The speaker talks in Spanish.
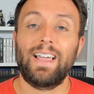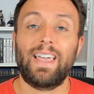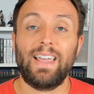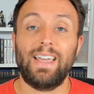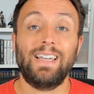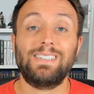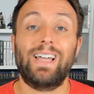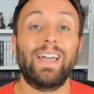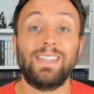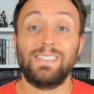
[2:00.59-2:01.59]
que esta
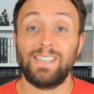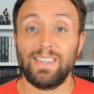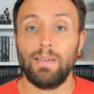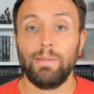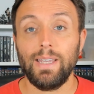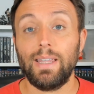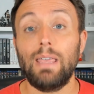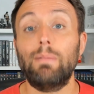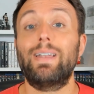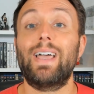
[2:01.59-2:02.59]
gente está en Yavin y van a